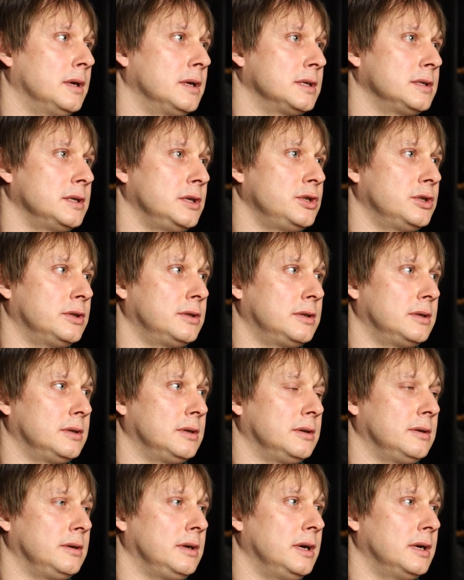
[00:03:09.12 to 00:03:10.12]
Значит,
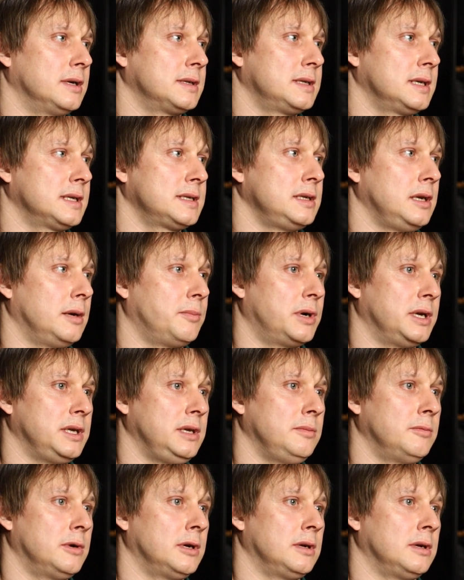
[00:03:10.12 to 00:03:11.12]
ГСС
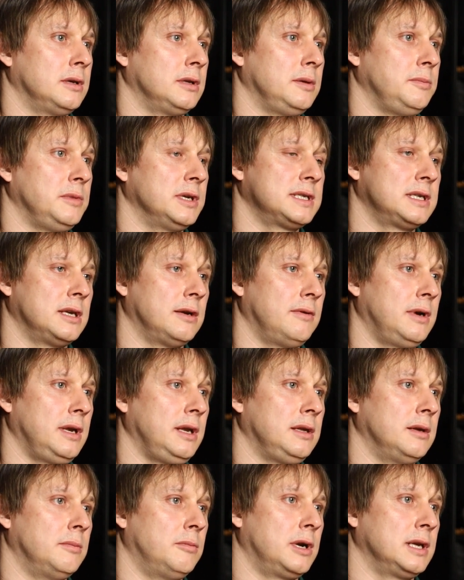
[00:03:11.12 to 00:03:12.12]
необходимо на место
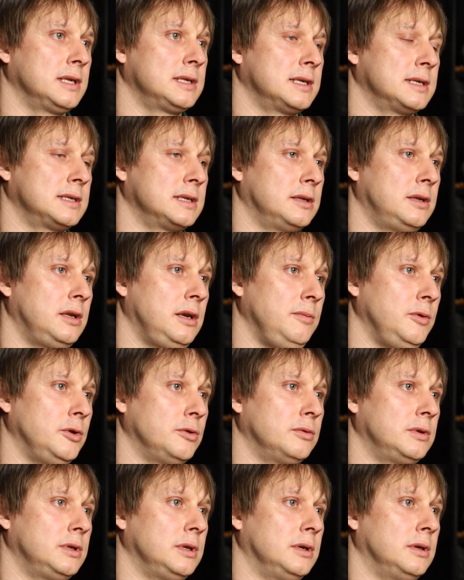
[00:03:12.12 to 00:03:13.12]
аварии добраться за 3
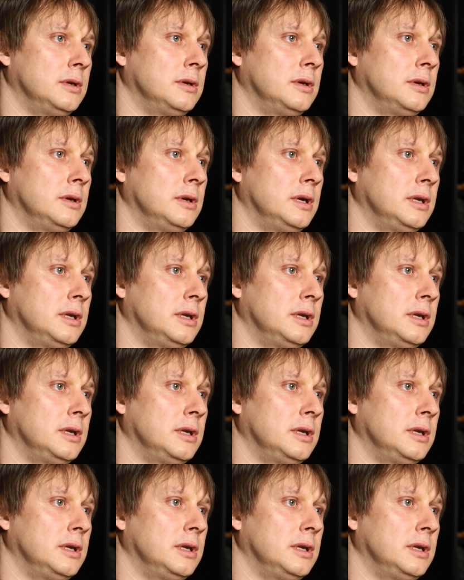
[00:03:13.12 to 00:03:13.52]
минуты,